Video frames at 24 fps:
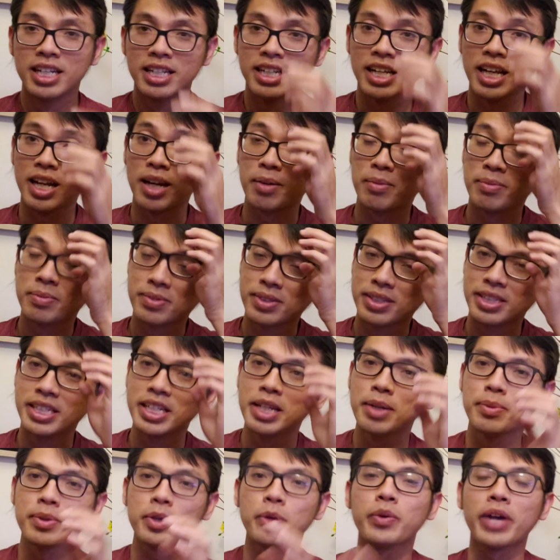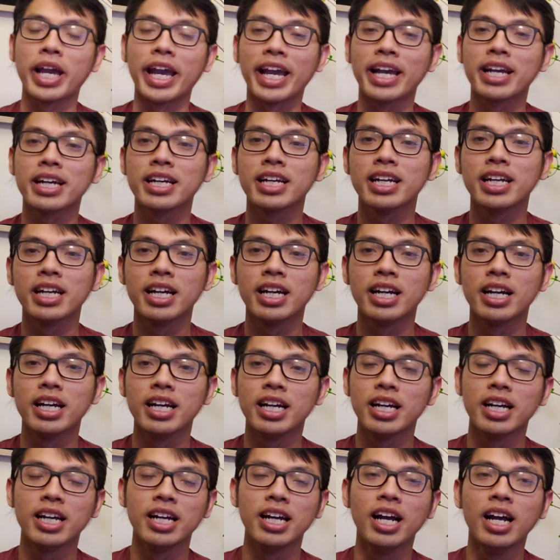đúng không nếu mà chú ngạn
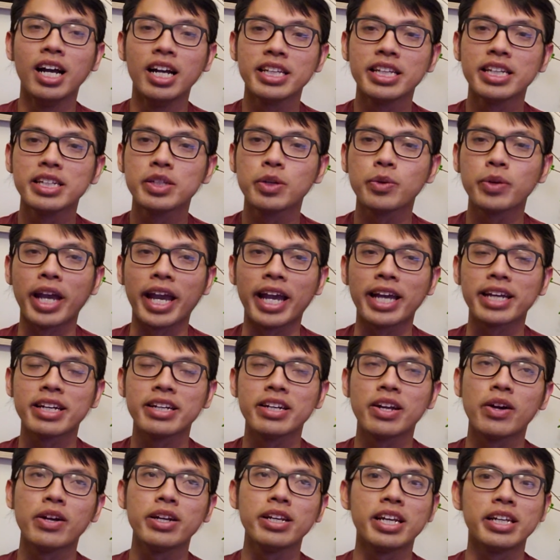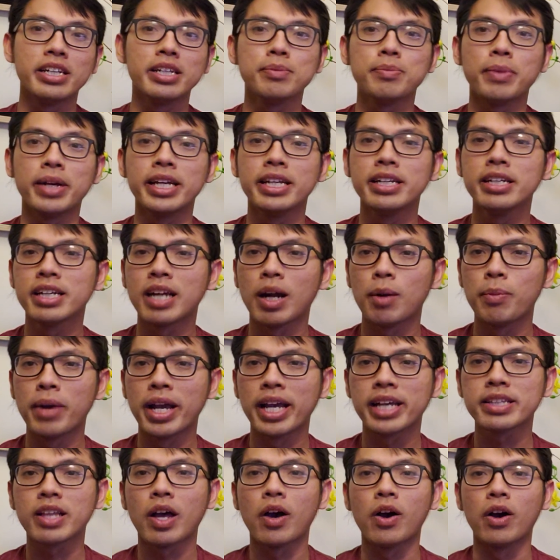uh, như chú ngạn đã nói là nước mỹ nó không
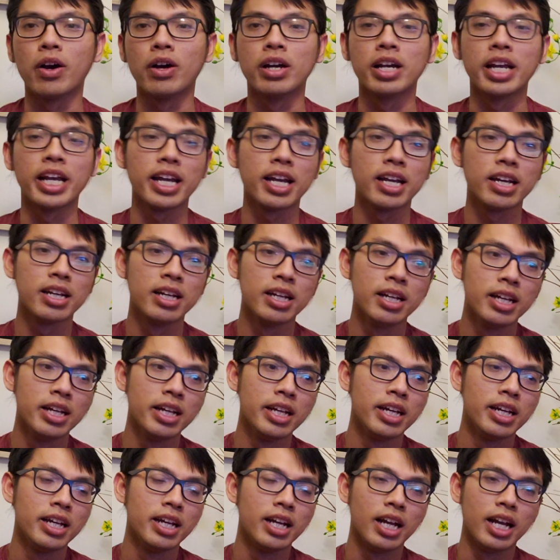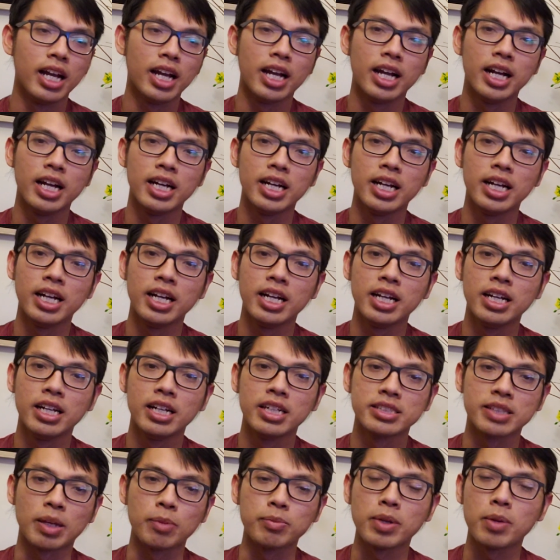an toàn ha
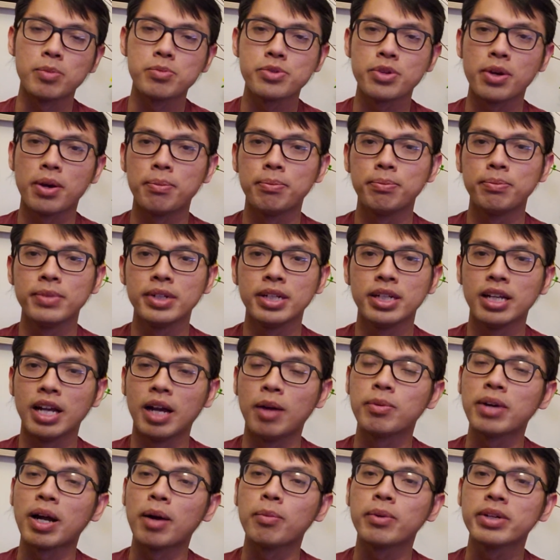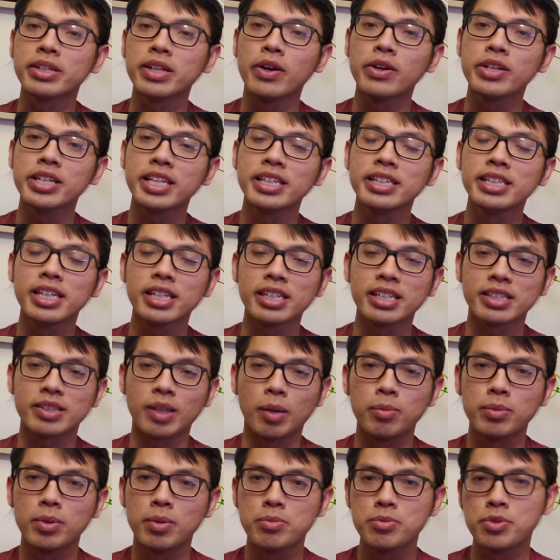uh, tổng thống trump ông không có nói chính thức là
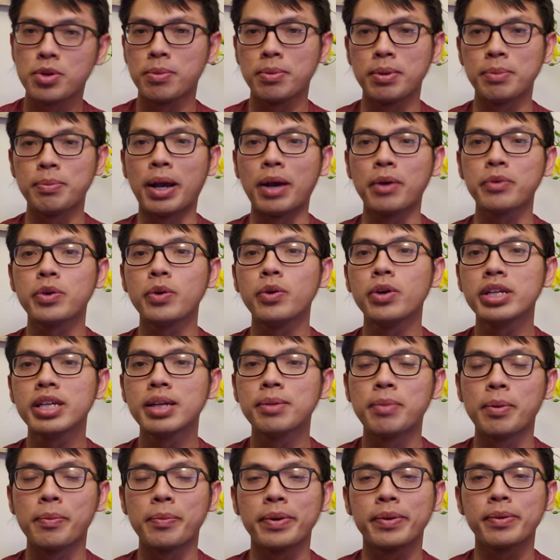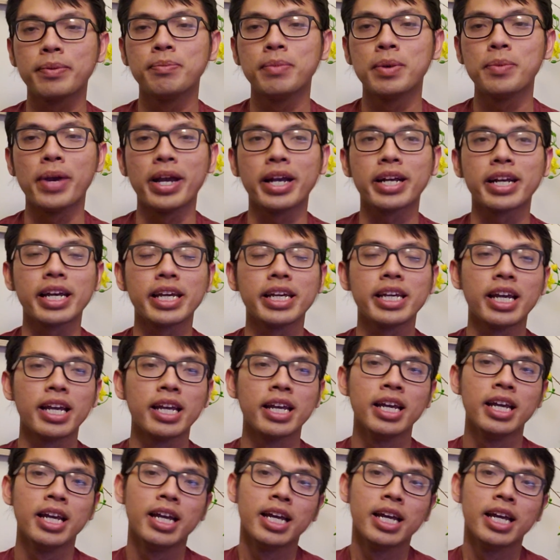tổng thống trump là bạo chúa nhưng mà mấy bạn nghĩ à,